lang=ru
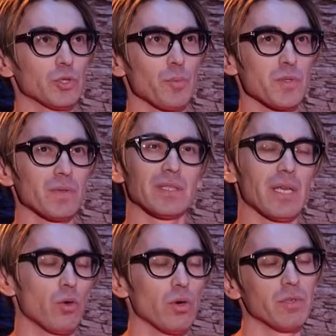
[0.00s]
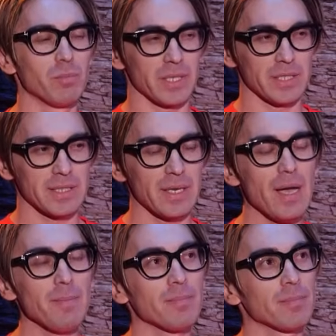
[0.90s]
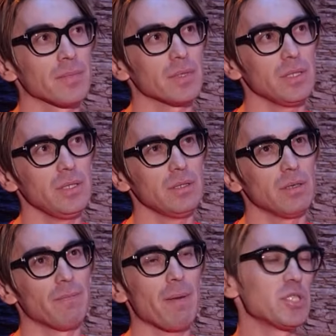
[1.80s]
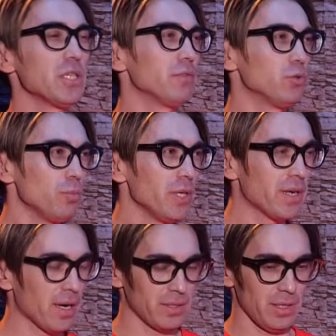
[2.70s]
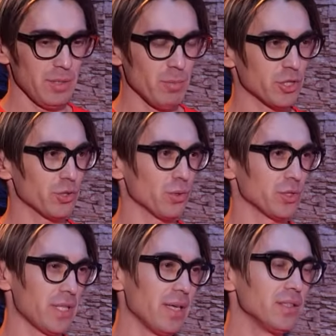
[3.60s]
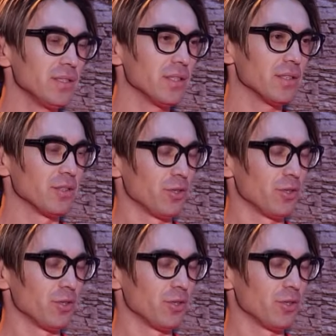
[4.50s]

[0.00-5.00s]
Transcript: собственно, такой выбор языка? И вообще вы думали когда-либо, что станете